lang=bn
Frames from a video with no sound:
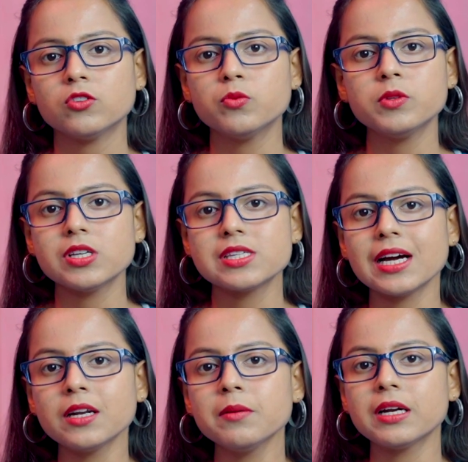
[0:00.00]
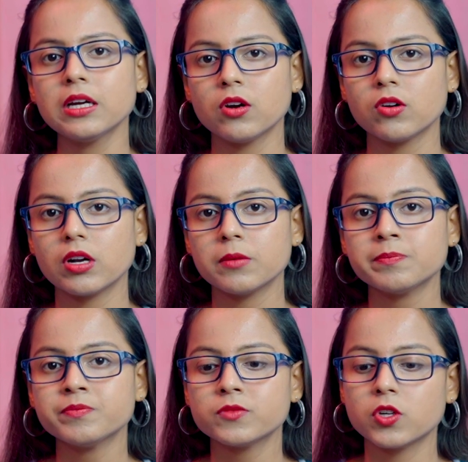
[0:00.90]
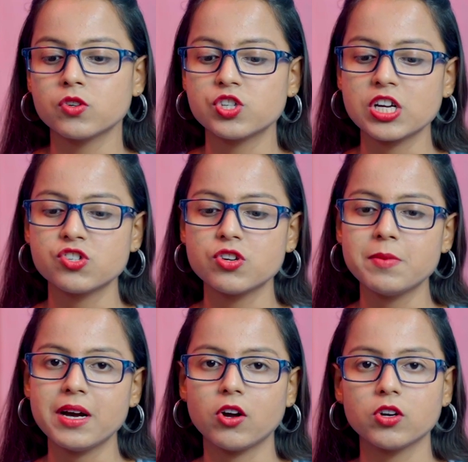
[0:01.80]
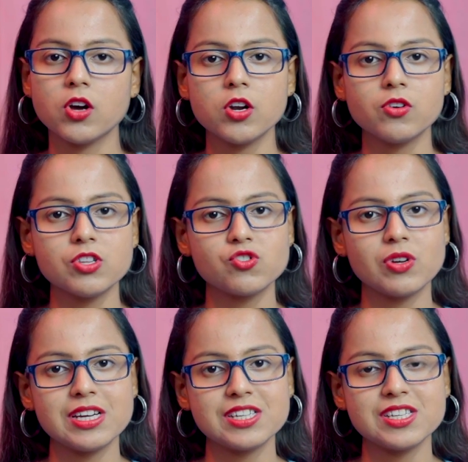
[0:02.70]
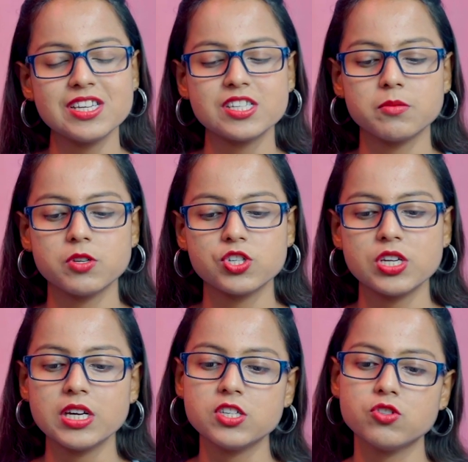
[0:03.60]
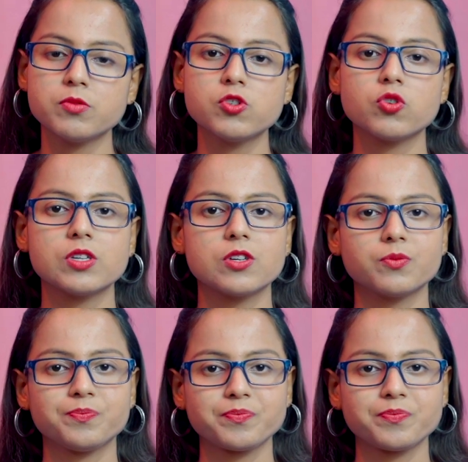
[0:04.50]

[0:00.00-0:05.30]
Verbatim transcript: তুমি তো চাকরি বাকরি করো না তখন শাশুড়ি মা গট করে চলে এসেছে এসে বলেছে ঠিক আছে তুমি চলে যাও